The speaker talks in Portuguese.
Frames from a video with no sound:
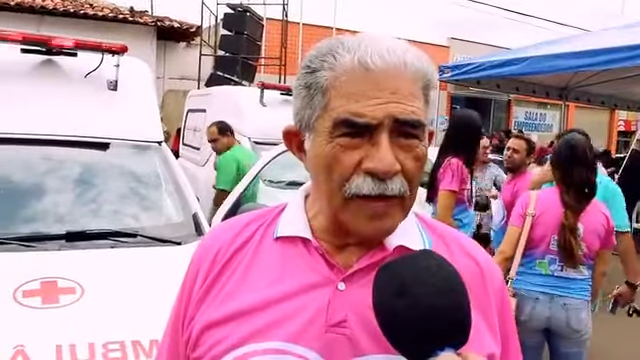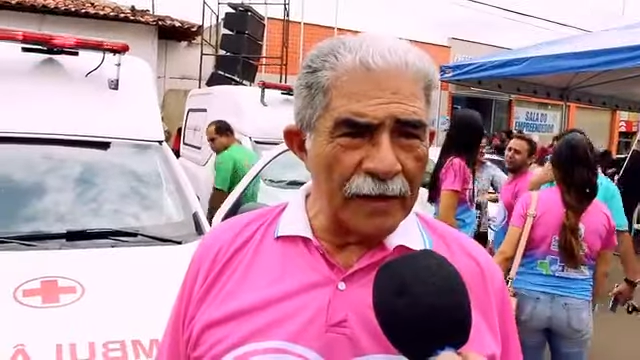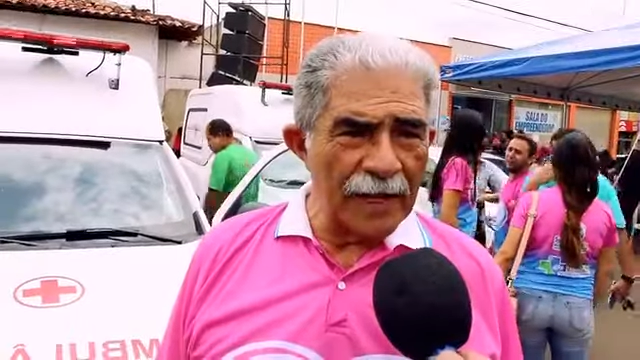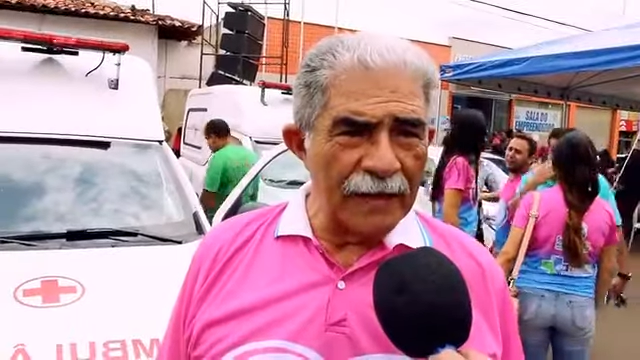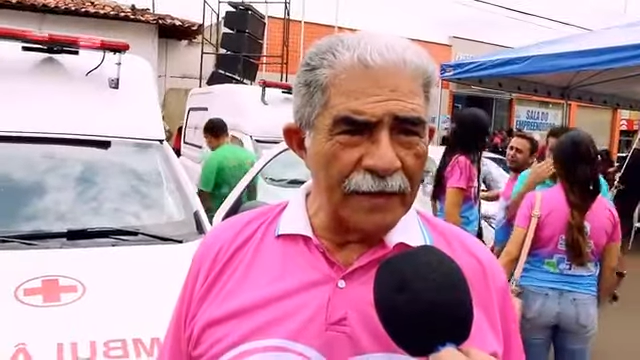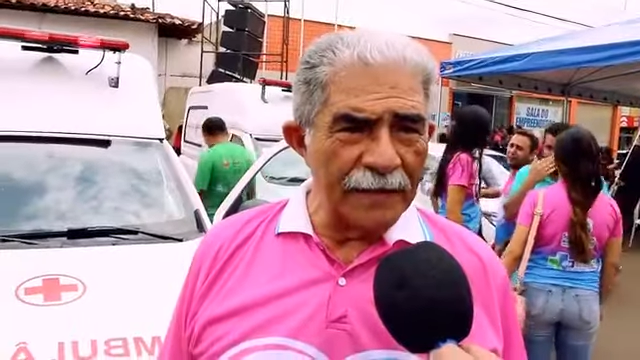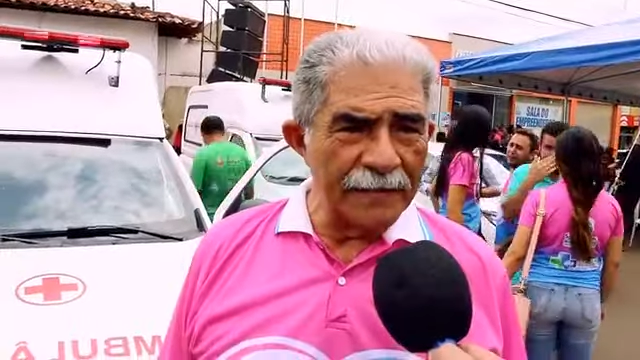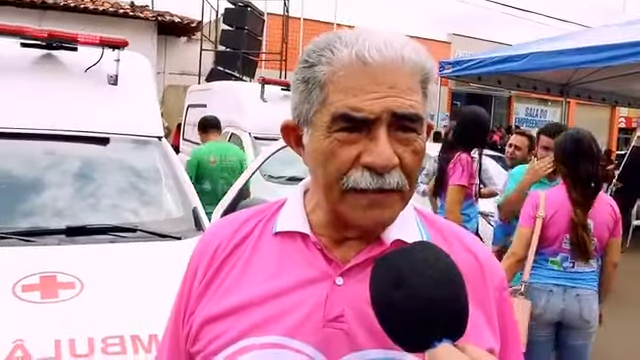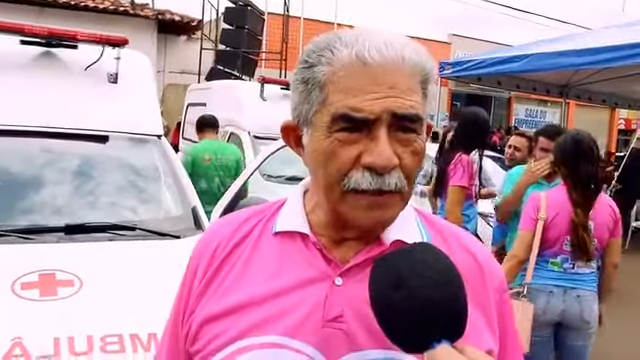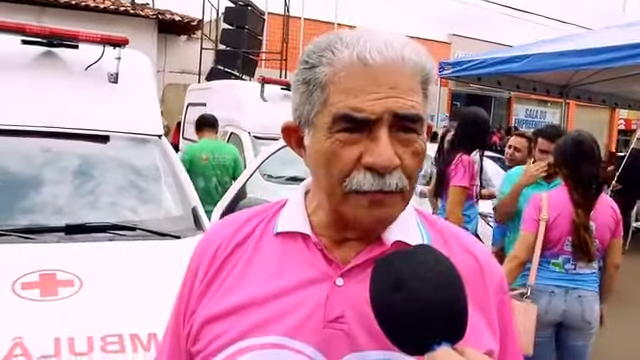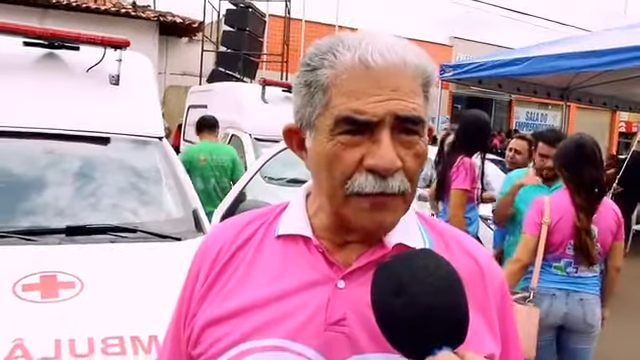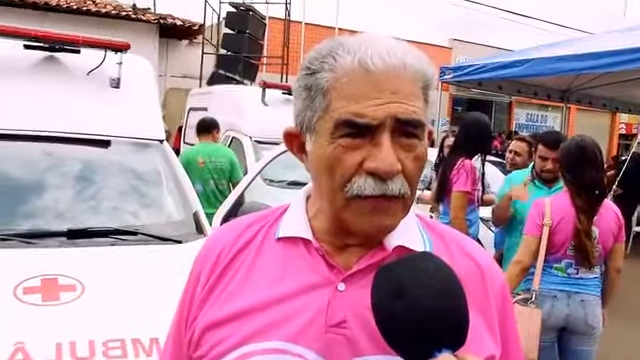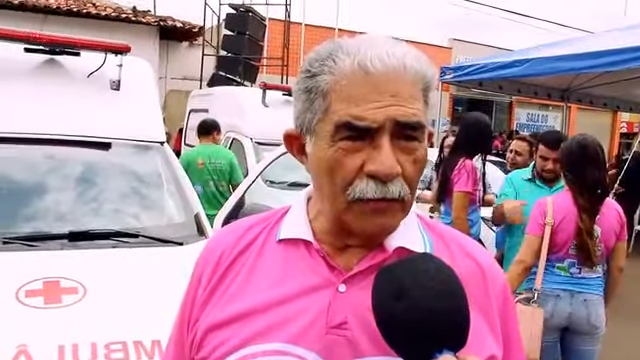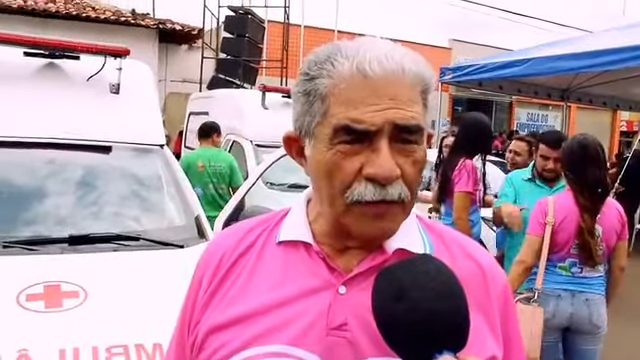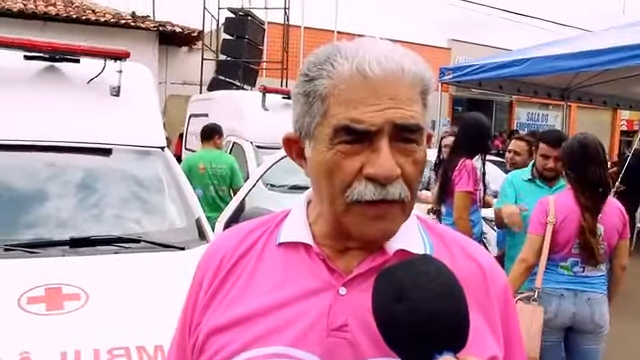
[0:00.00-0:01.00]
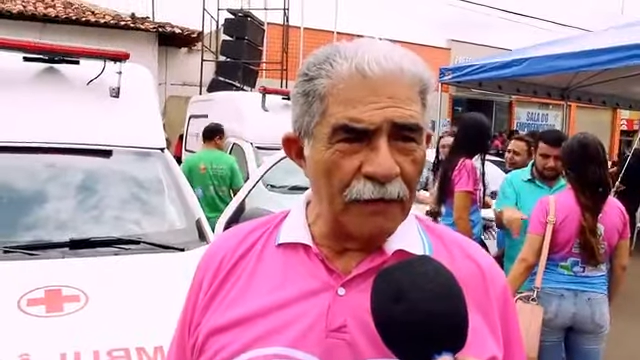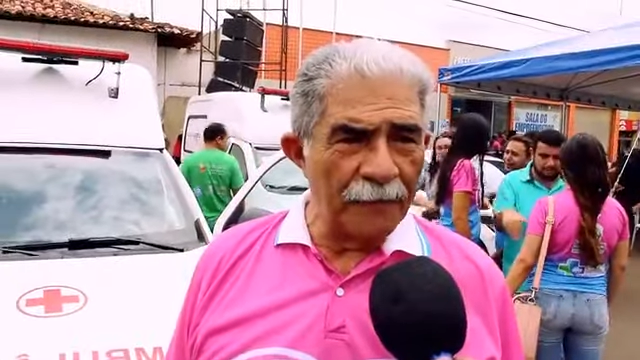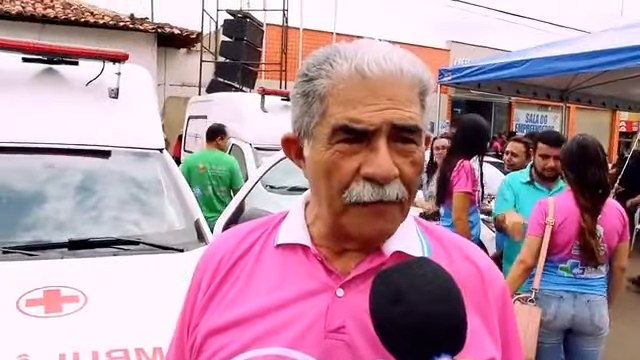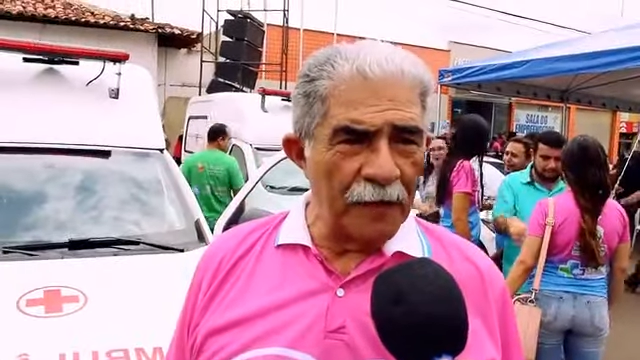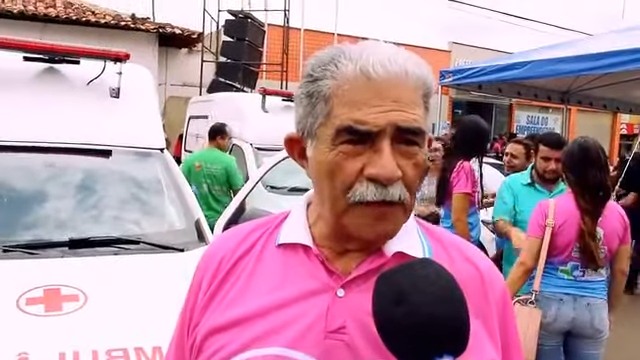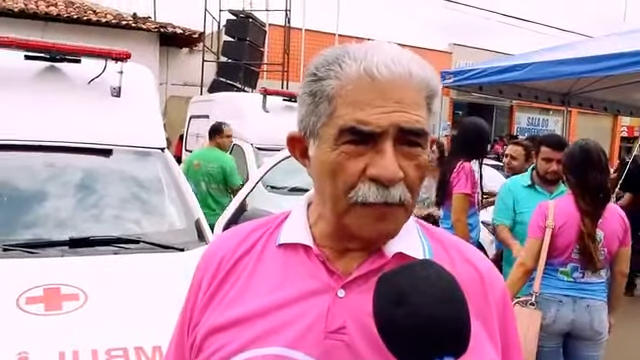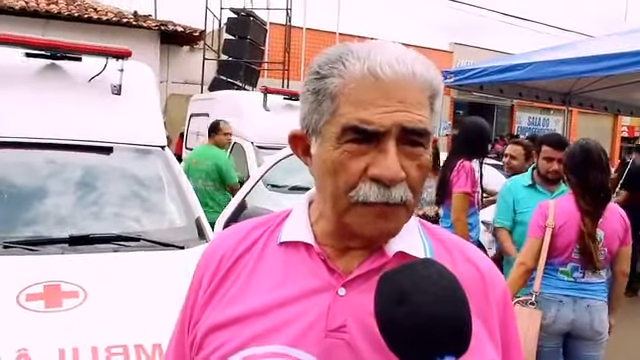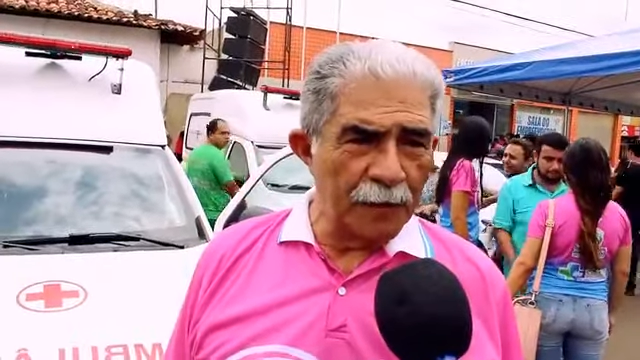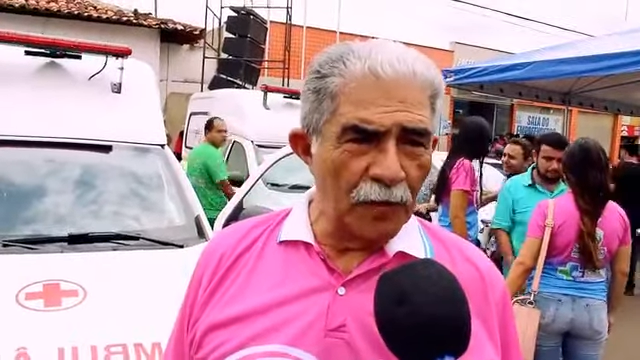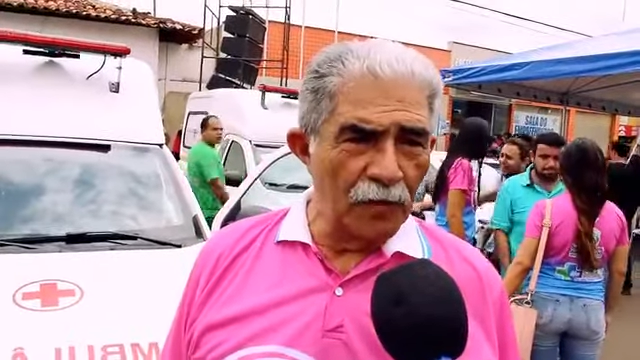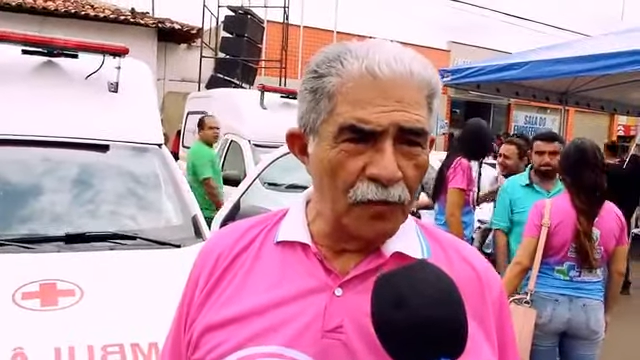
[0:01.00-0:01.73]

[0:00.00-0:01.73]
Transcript: agradecidos pelo que ele fez para São